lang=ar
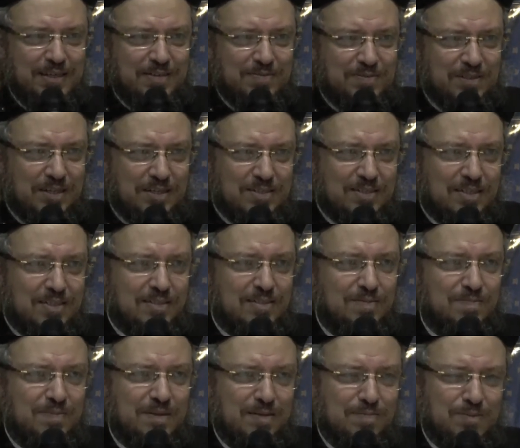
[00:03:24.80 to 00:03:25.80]
فعشان
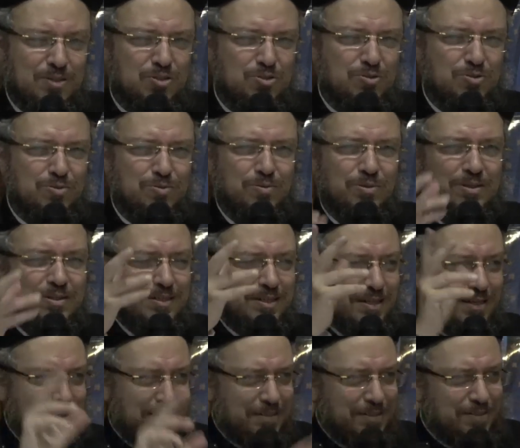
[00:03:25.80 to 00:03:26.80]
تبقى مشروع
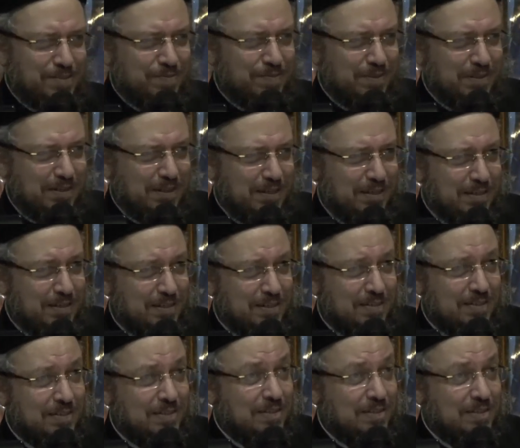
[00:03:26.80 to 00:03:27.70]
كارث في الاخر